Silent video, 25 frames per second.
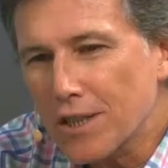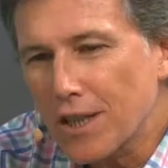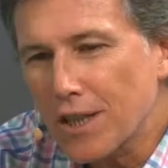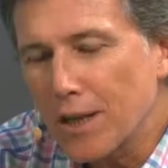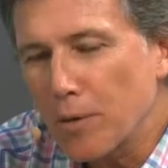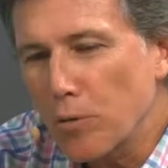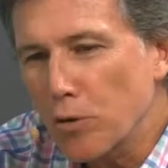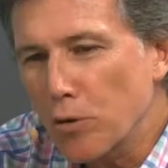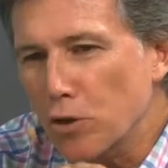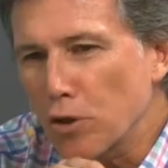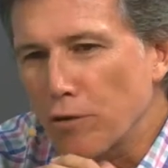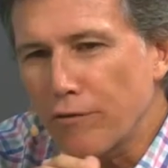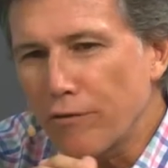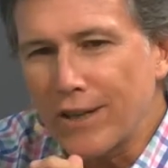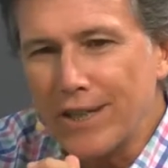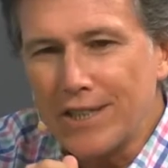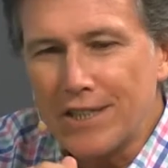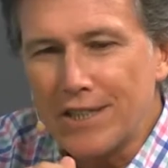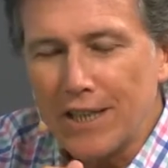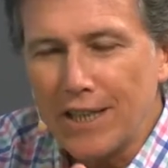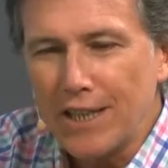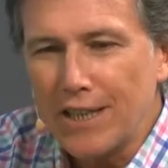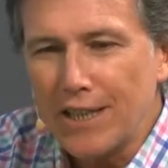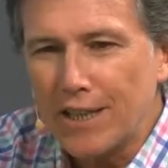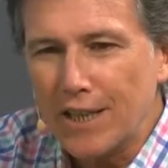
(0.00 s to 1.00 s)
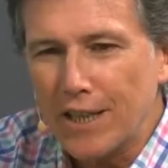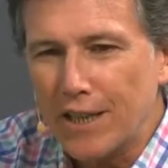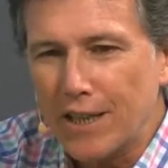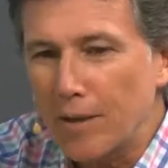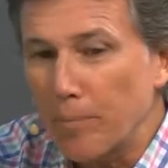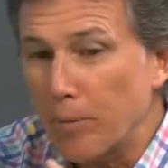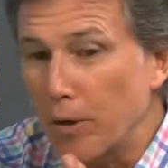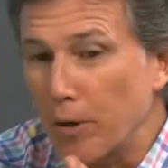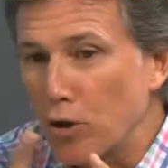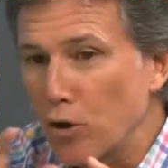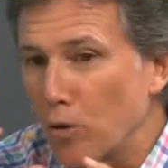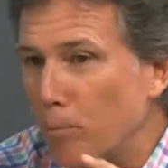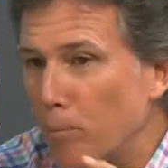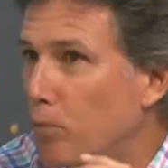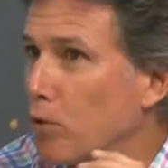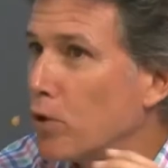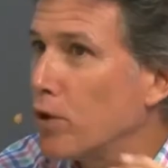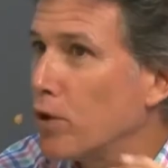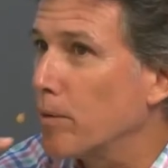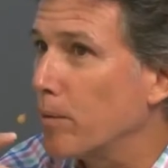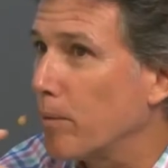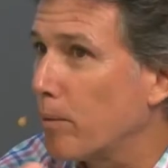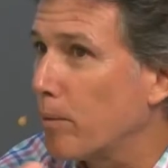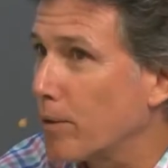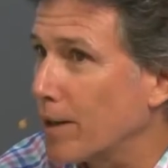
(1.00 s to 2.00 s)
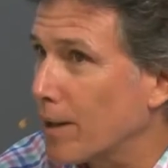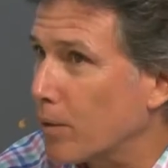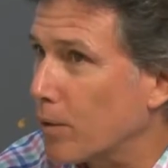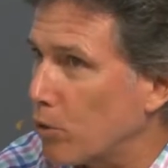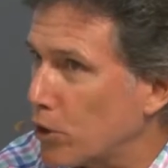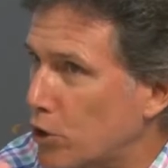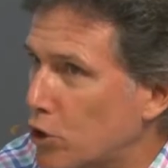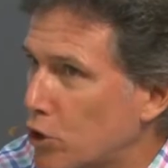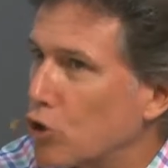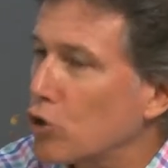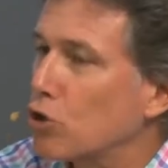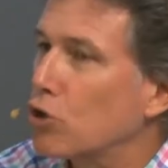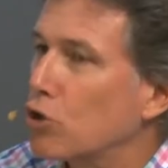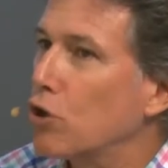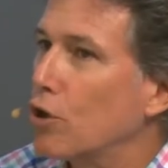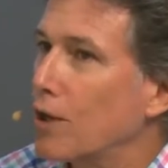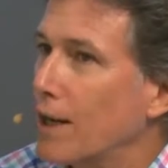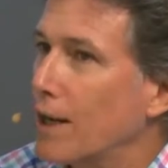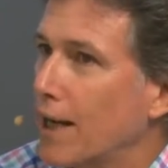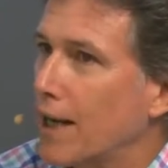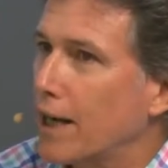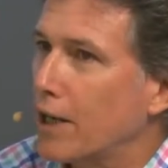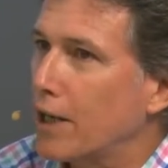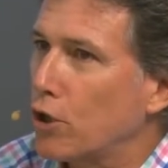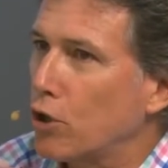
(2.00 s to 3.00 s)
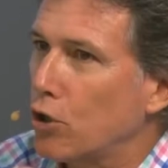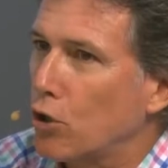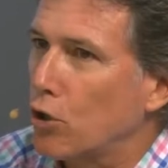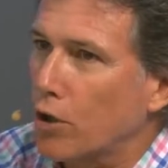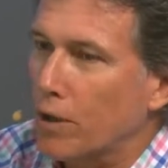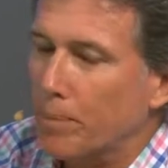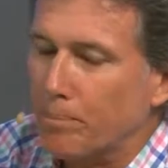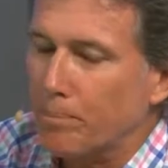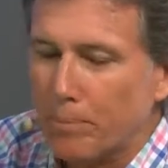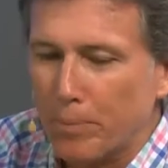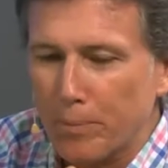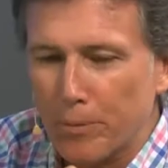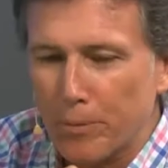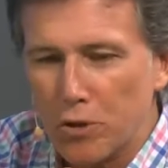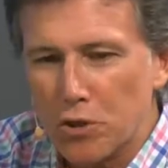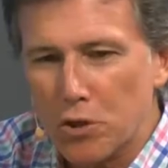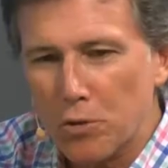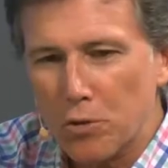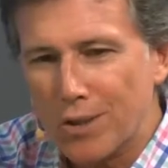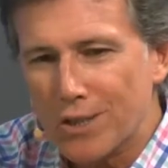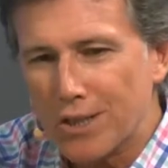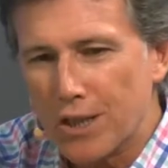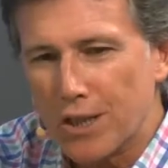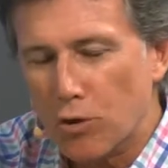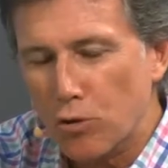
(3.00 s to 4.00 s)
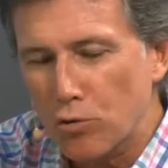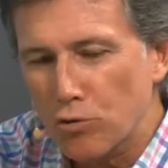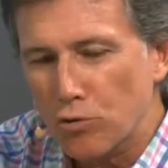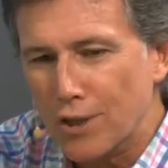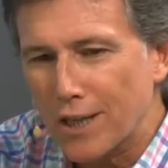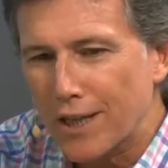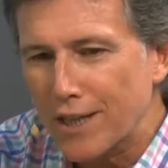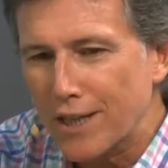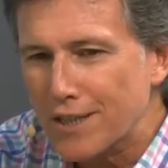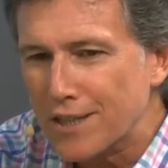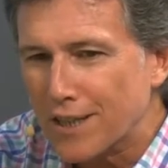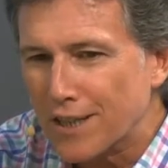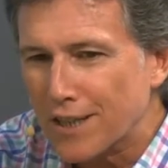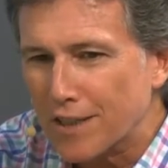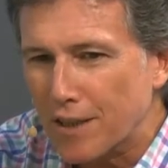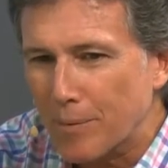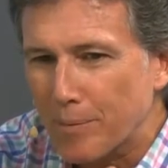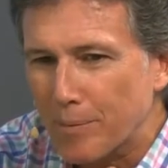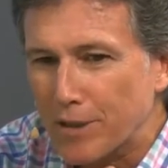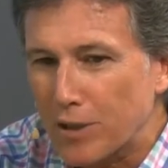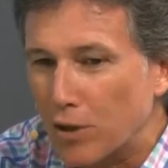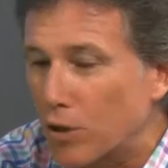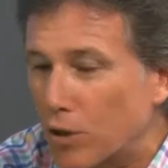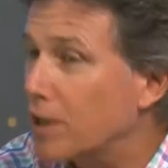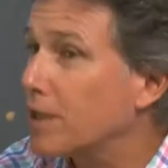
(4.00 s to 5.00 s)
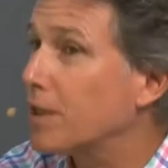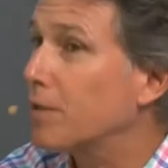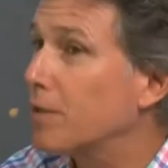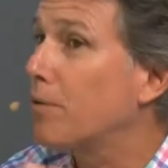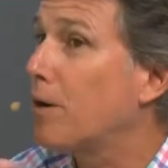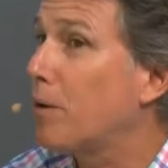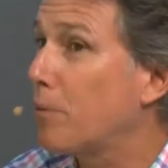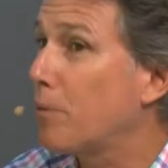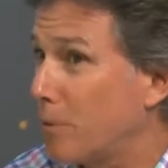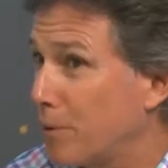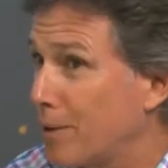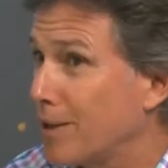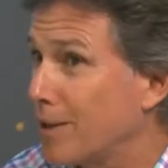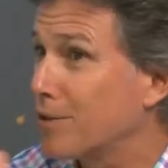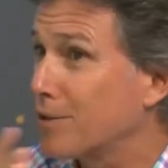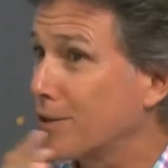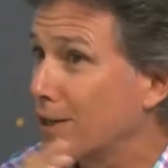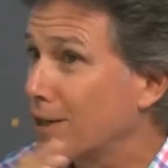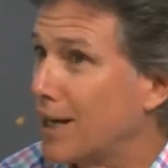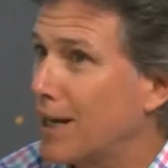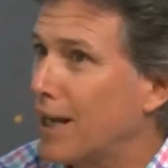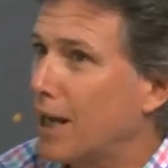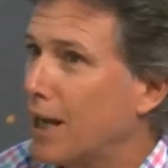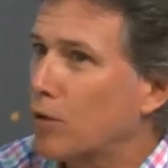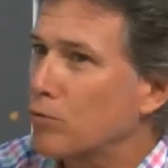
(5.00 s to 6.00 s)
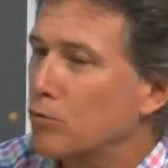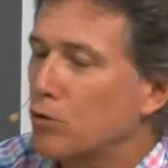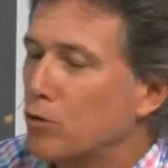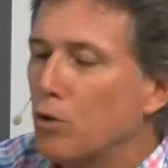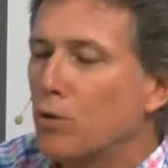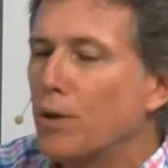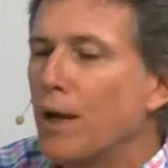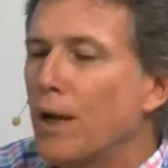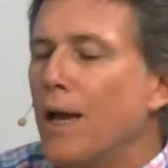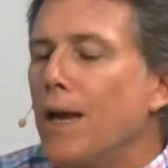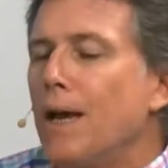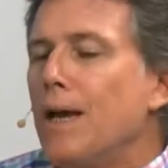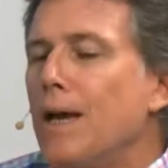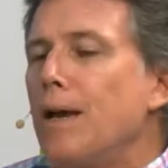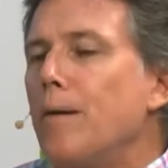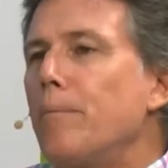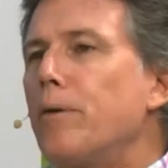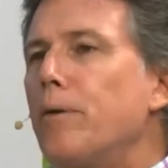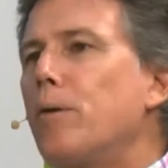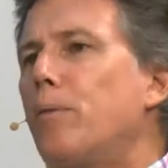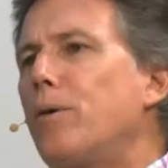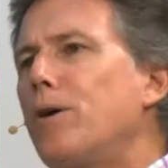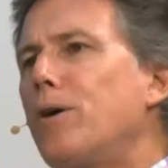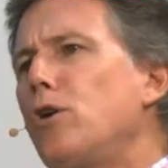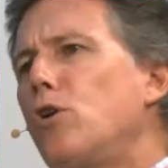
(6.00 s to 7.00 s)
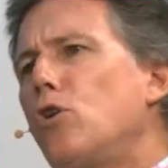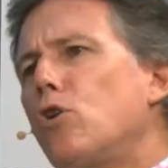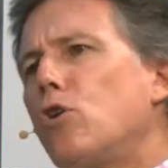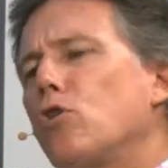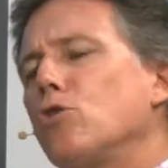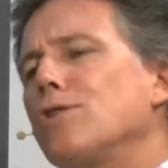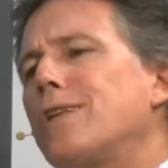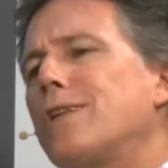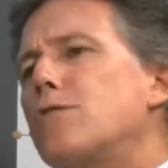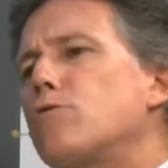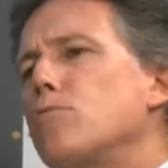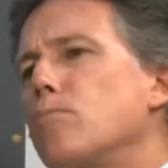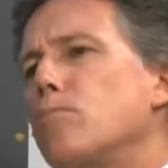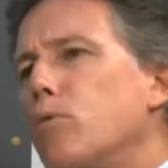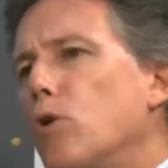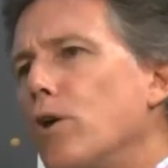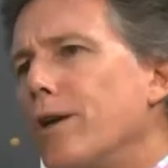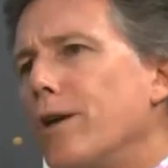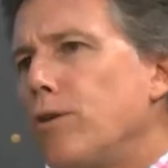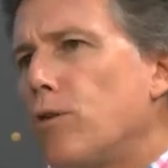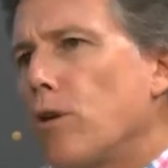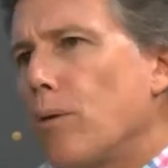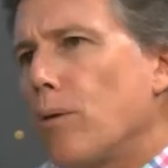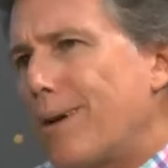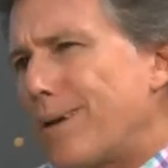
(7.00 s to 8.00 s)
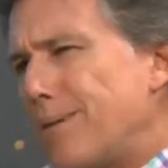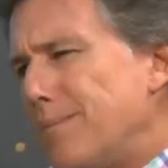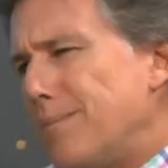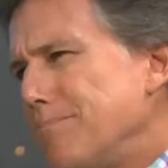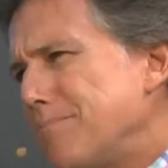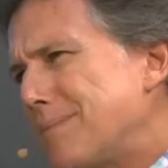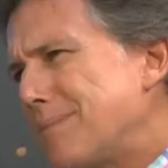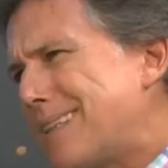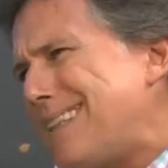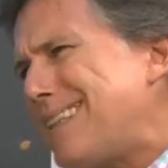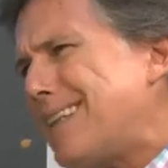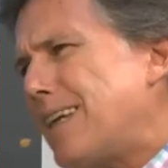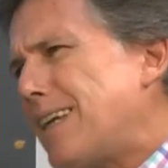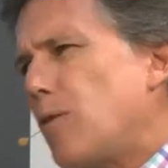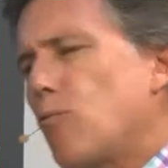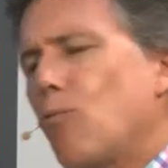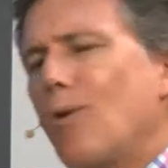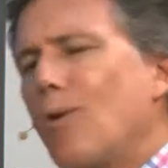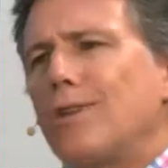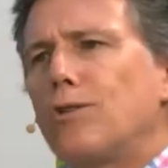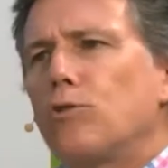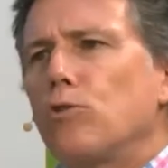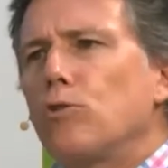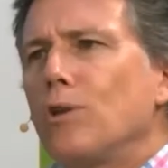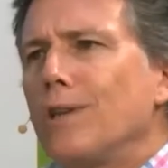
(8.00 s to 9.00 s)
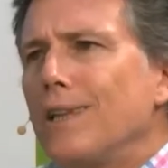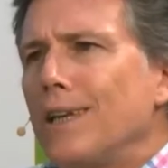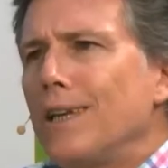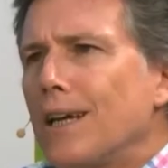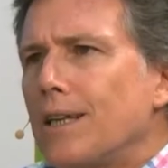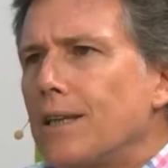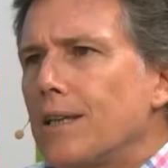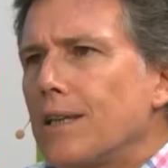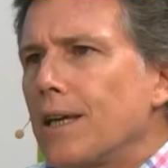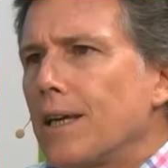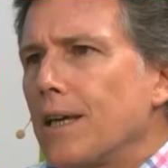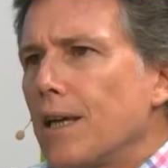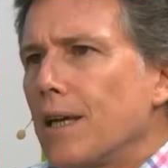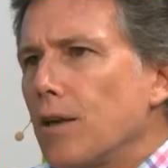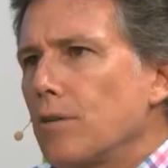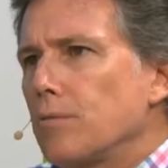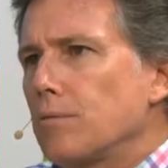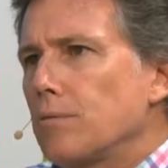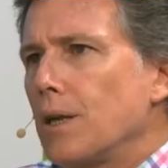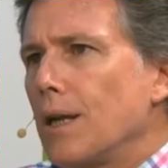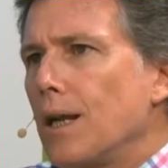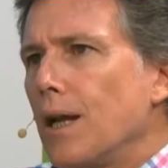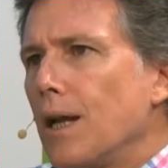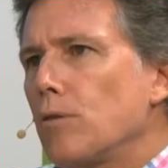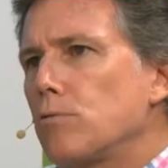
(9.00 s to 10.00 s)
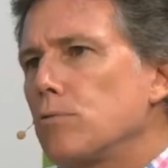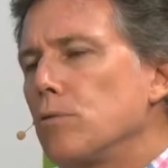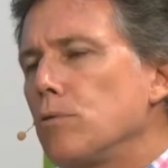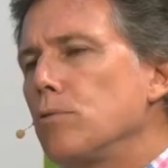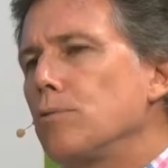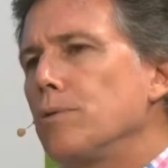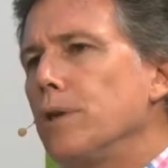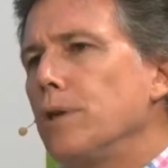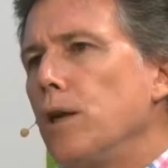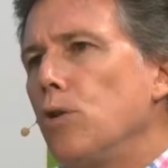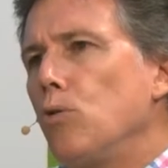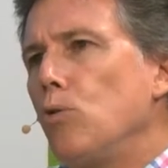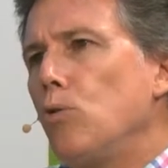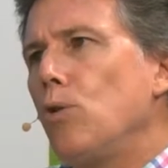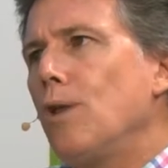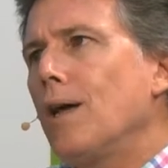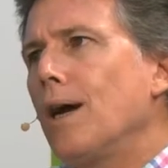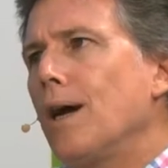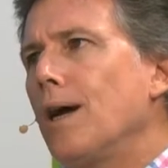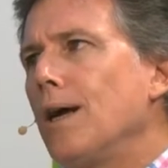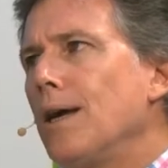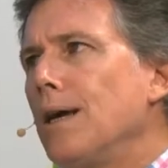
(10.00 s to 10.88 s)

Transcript: y vos te ofreciste y después no pudimos por una cuestión de horario, nos ibas a contar exactamente lo que estamos viviendo en el Outlook. Pero ¿por qué no nos contás un poquito, a ver, qué tres, cuatro ideas te quedaron del Outlook de Luzda?